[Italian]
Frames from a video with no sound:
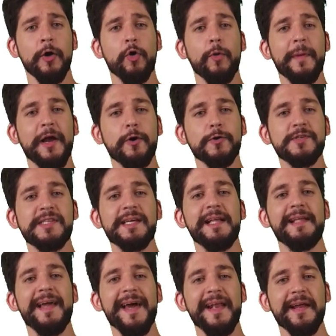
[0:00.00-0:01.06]
come
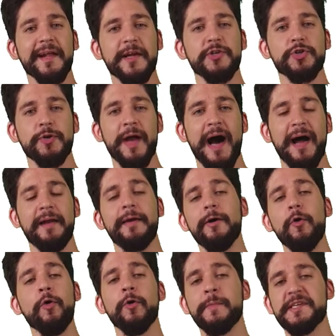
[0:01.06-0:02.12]
consiglieri regionali
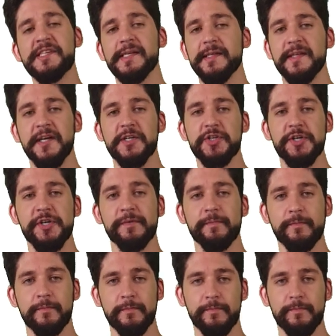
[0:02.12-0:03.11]
o come sindaci.